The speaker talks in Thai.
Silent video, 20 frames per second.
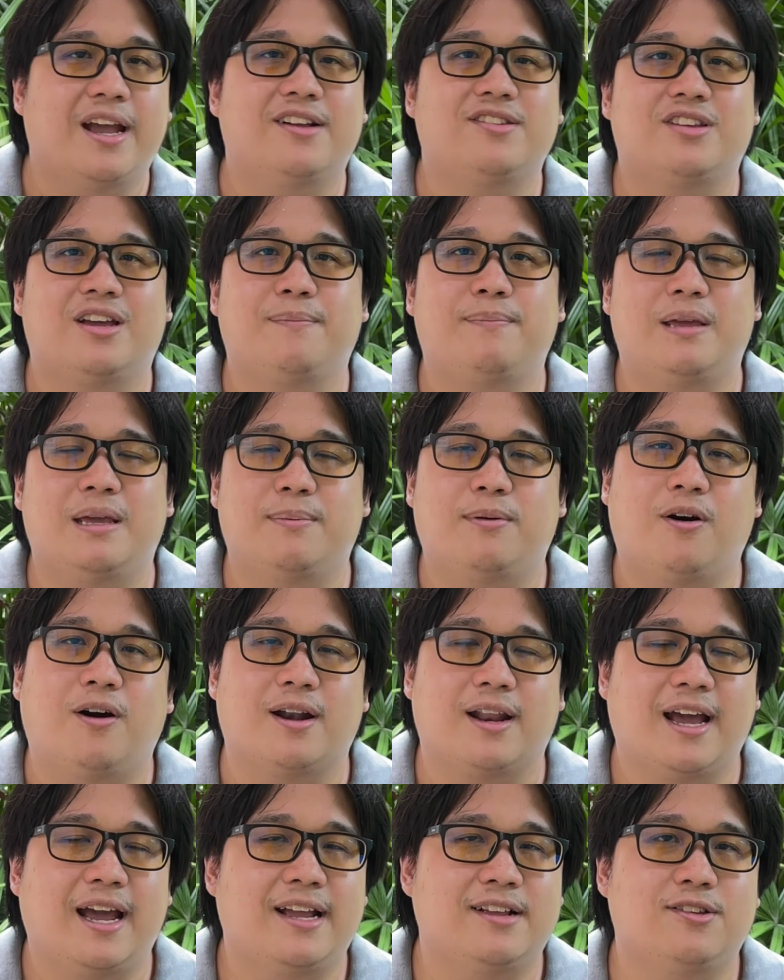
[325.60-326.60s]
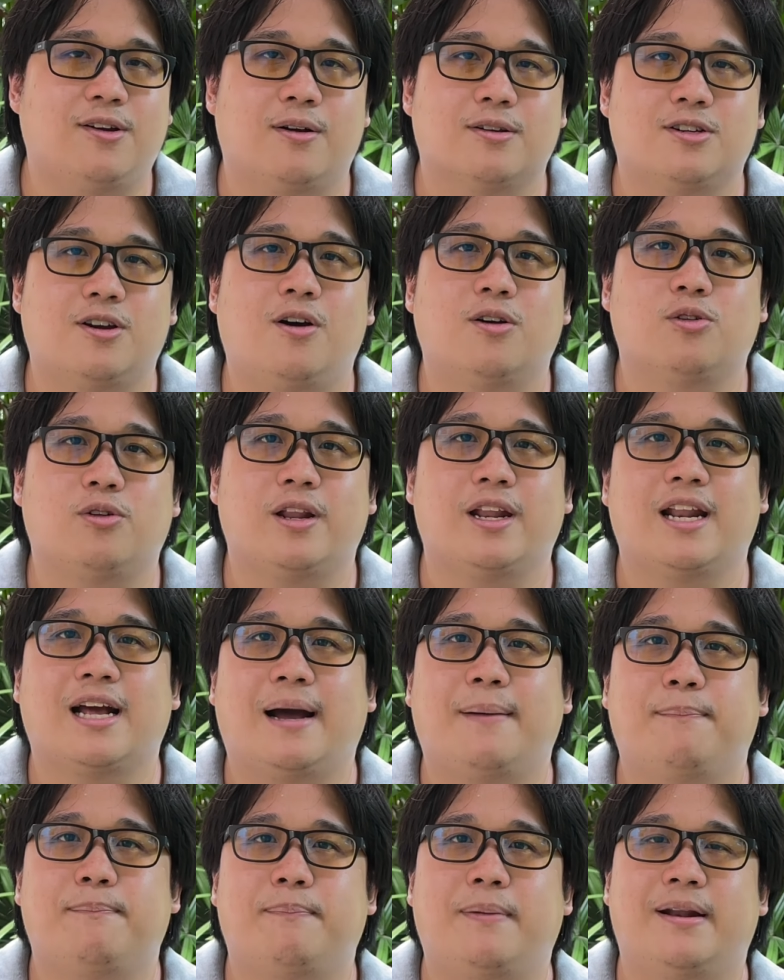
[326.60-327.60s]
SFP พอร์ตให้ 2 ช่องตัวนี้นะ
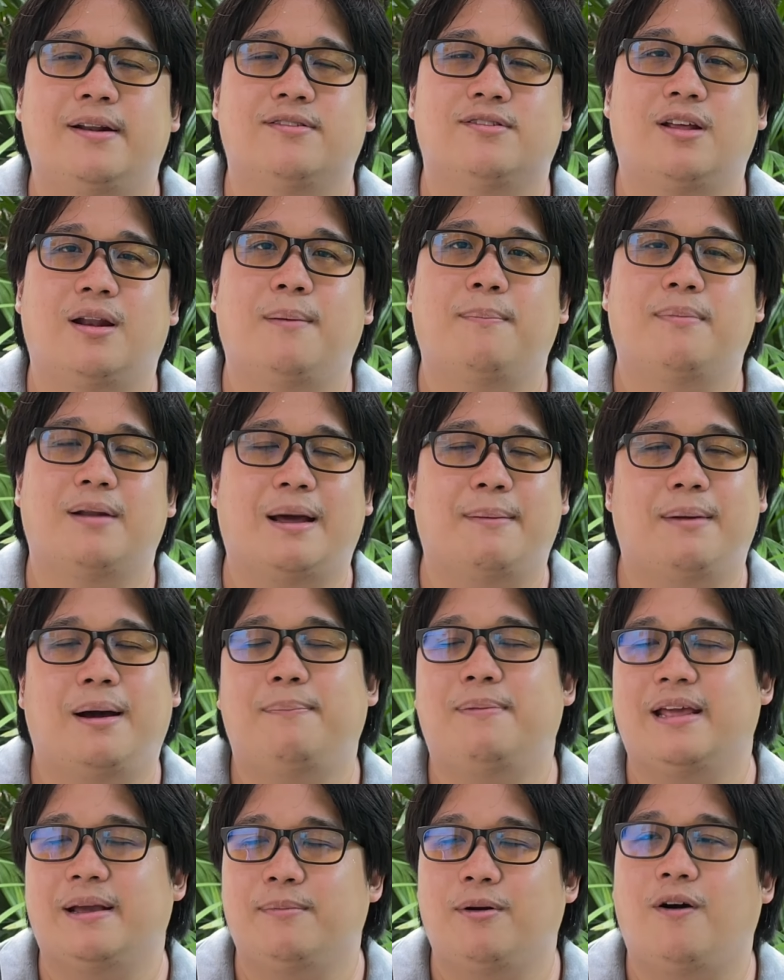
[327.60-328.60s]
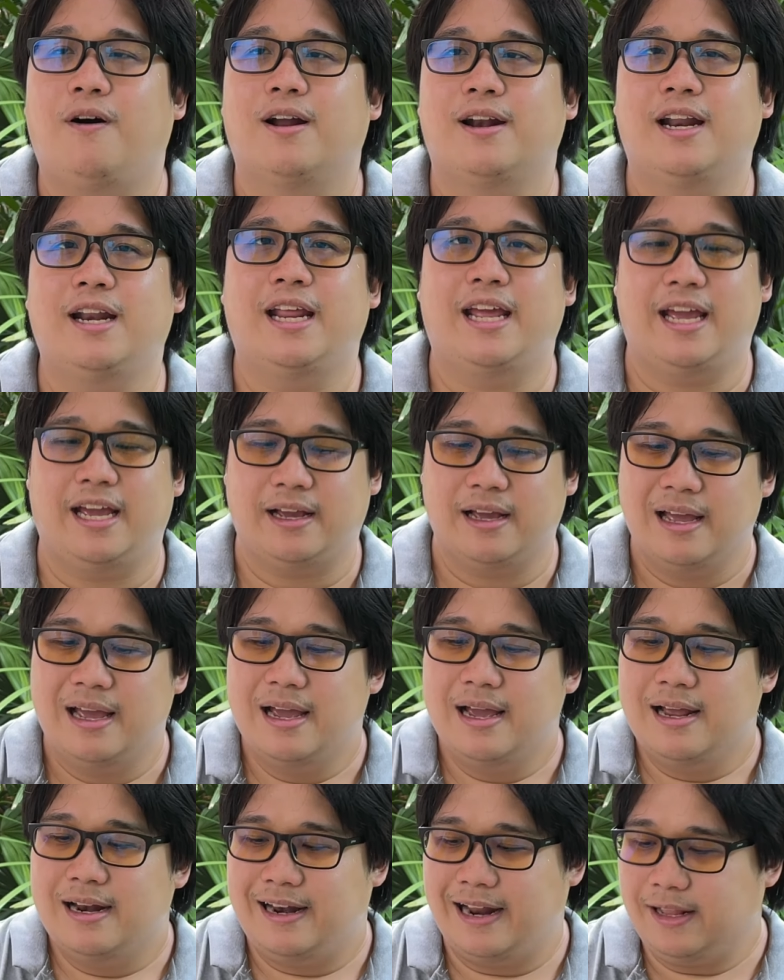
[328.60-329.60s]
ครับ เป็นสำหรับทำ uplink พอร์ตนั่นเอง
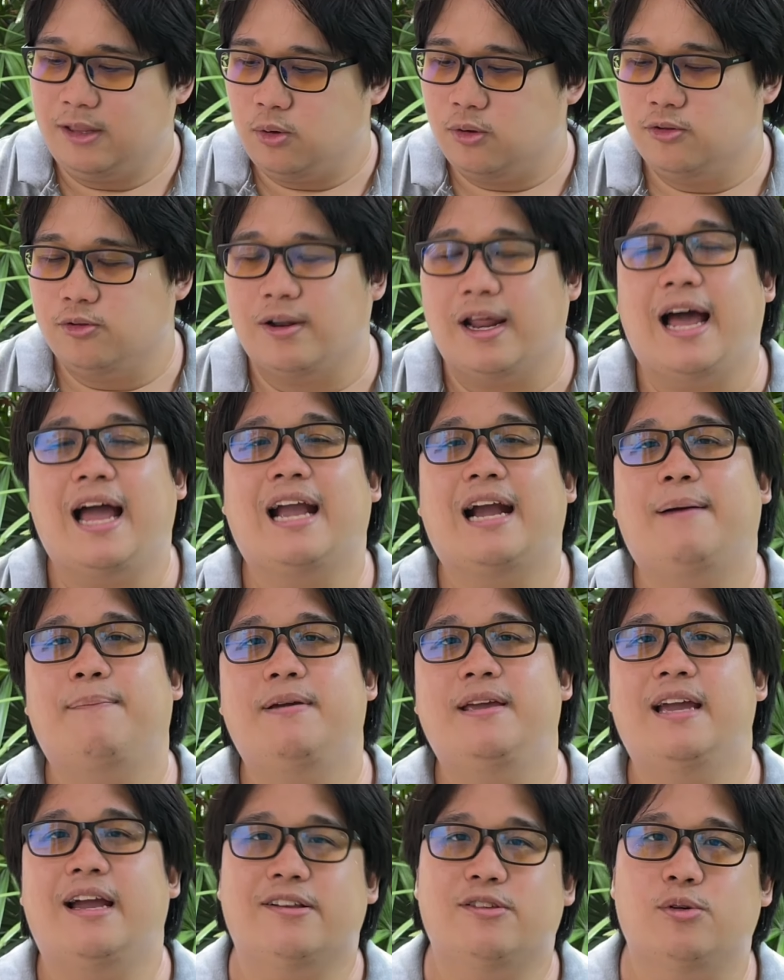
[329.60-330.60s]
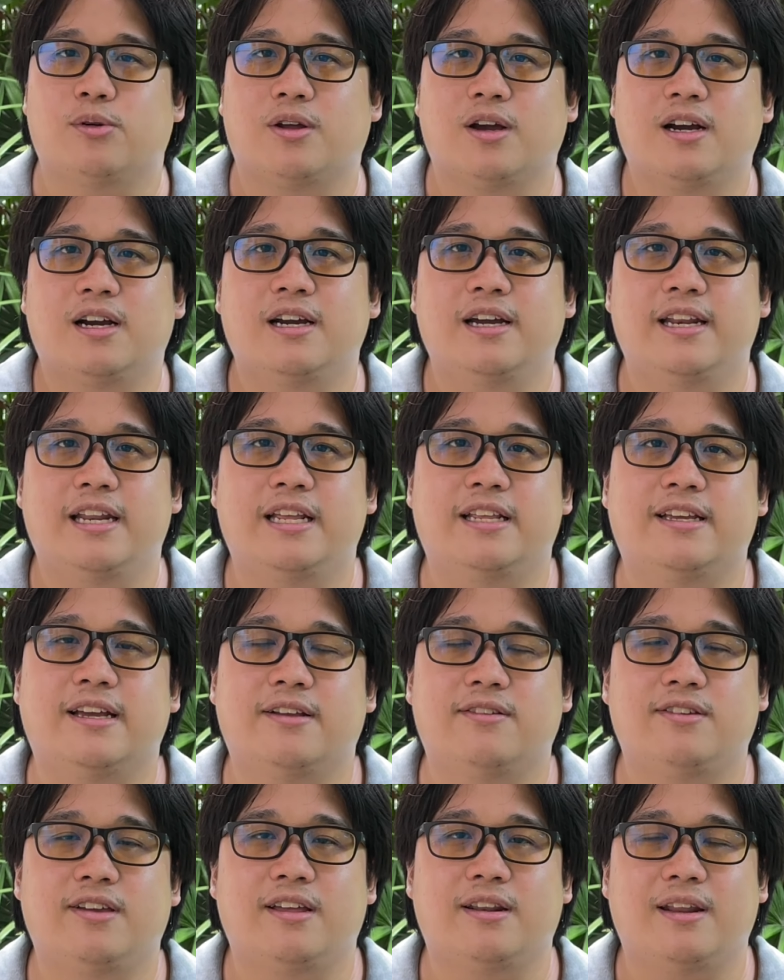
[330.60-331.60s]
และตัวสุดท้ายครับที่ใหญ่สุดก็คือ
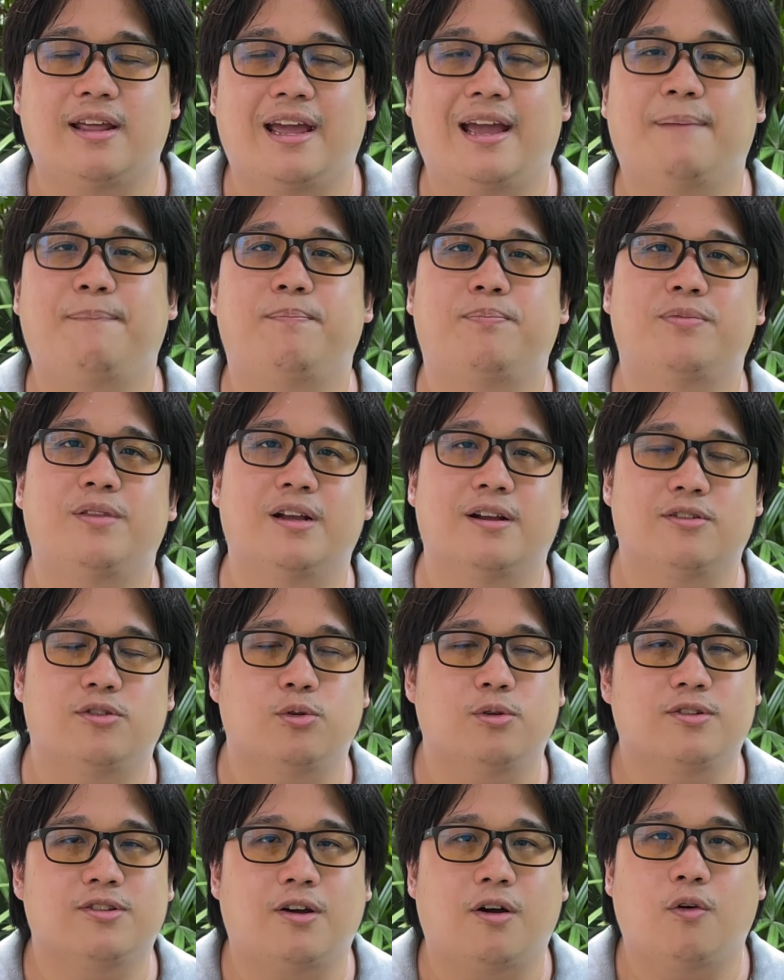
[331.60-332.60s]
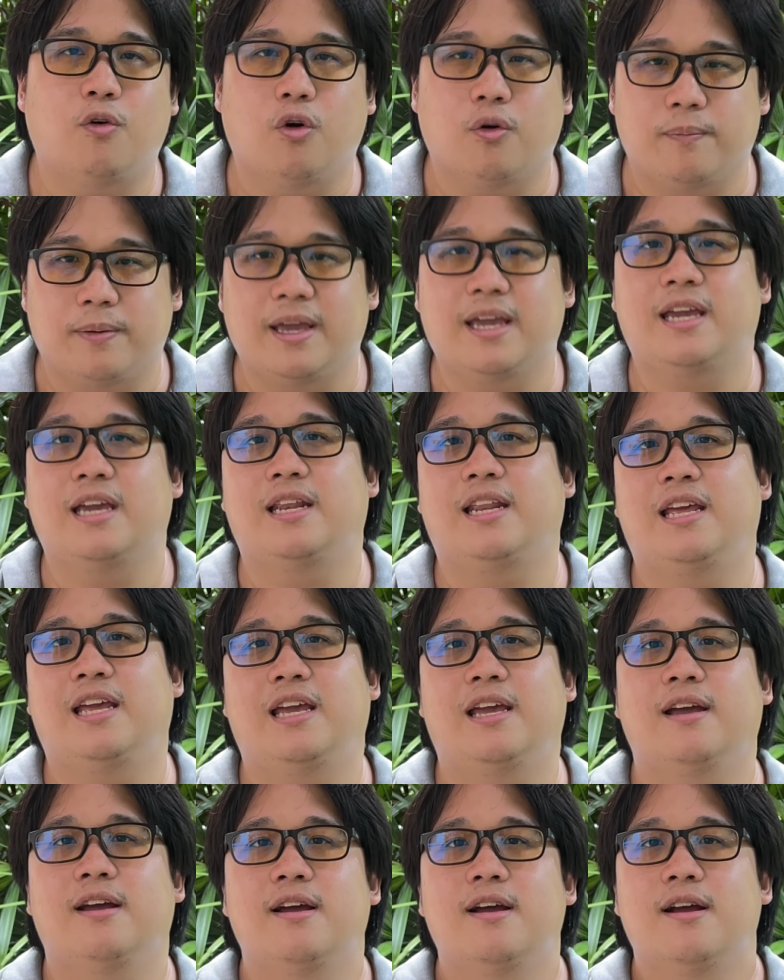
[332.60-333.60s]
DJS F 1 0 2 6 P E
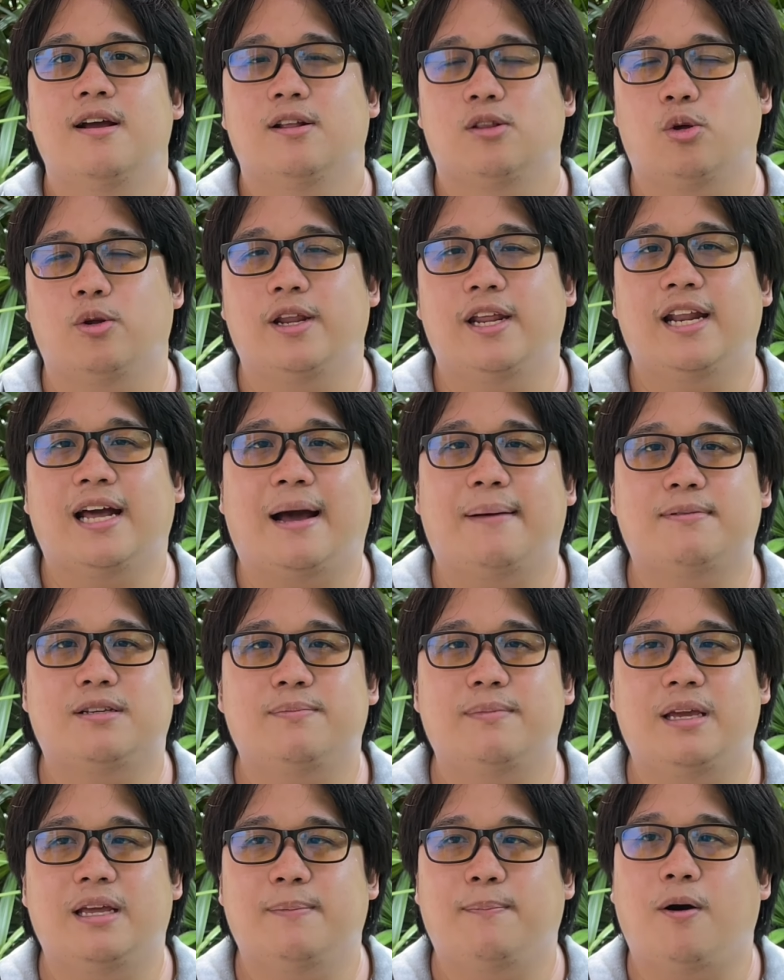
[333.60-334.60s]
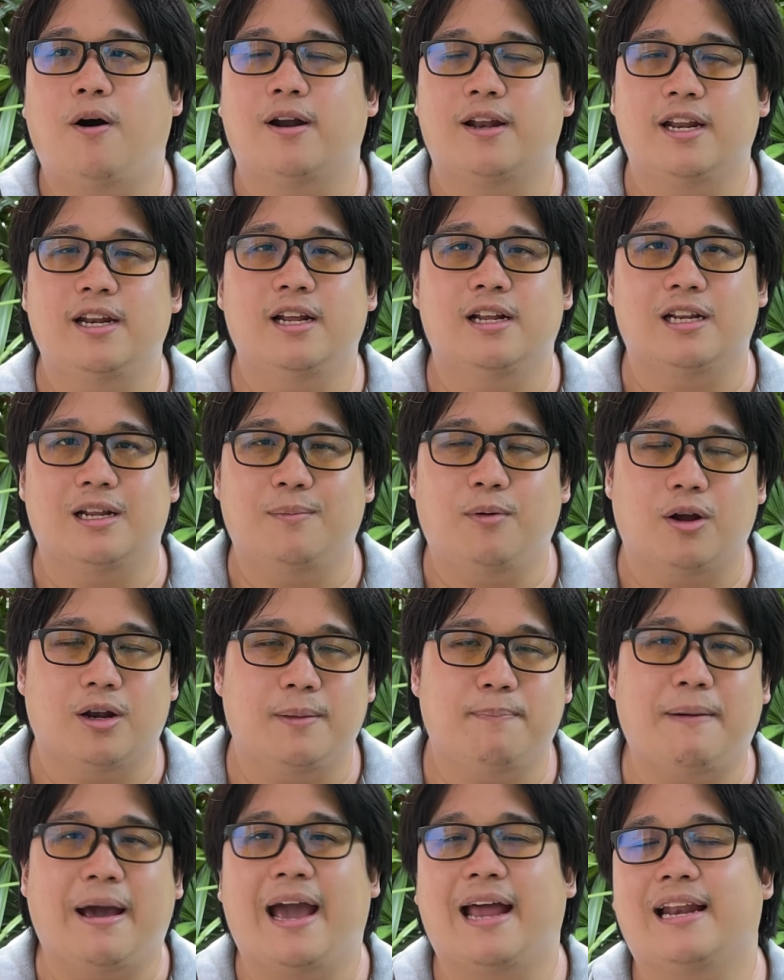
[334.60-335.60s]
ตัวนี้นะครับจะมีพอร์ตที่ 1 ถึงพอร์ต
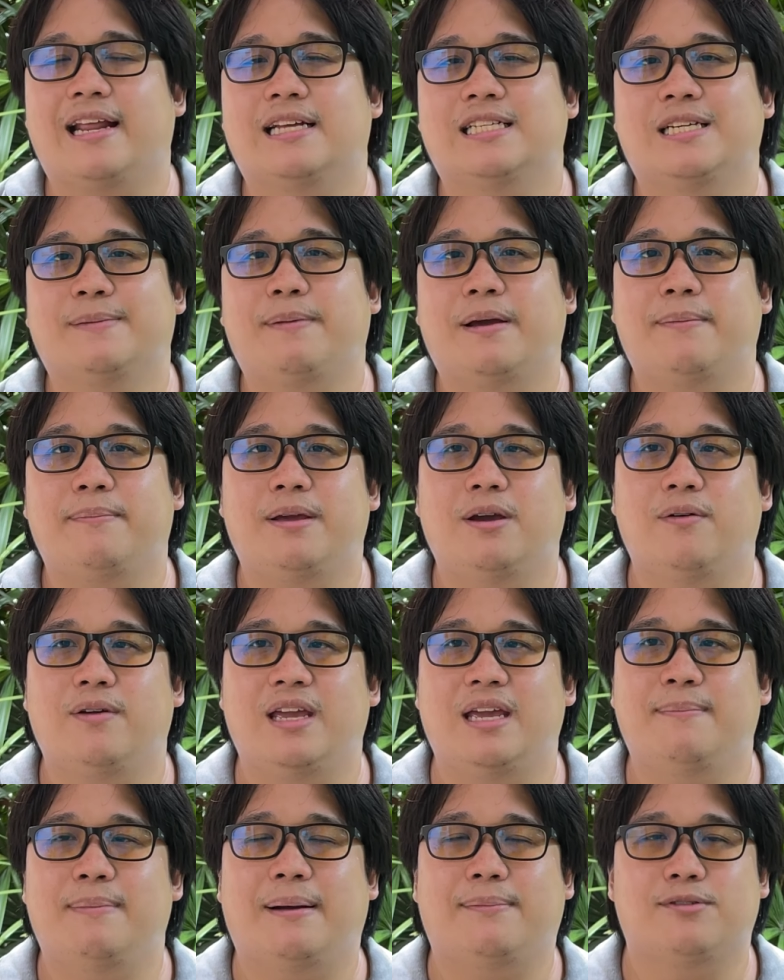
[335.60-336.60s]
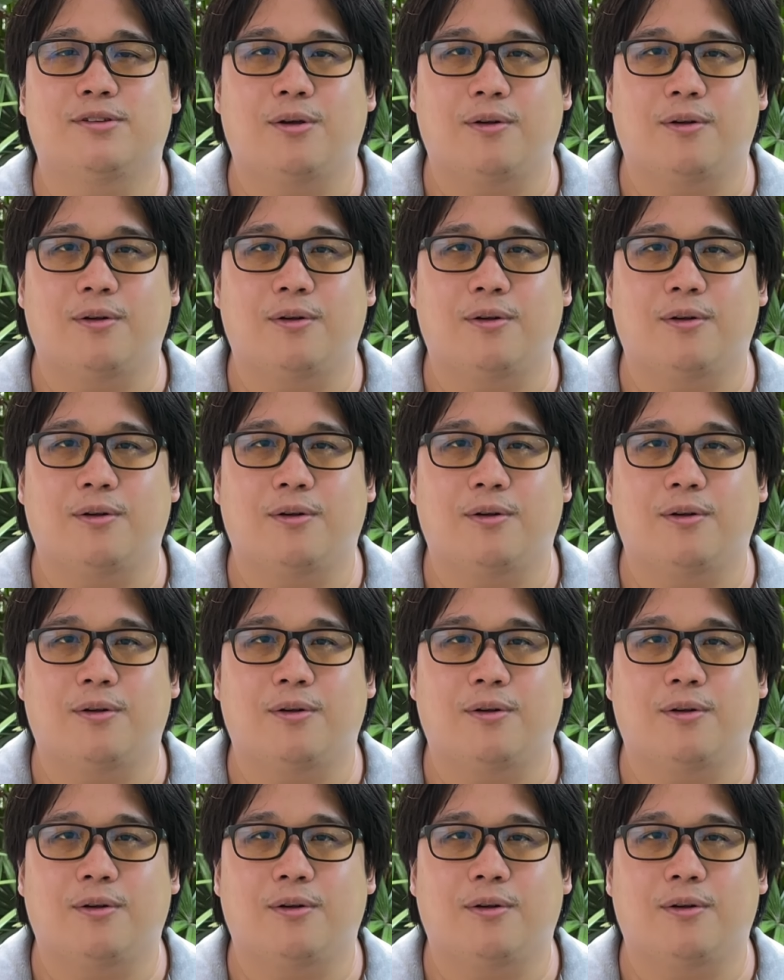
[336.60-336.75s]
ที่ 8 เนี่ยจะเป็น PoE แบ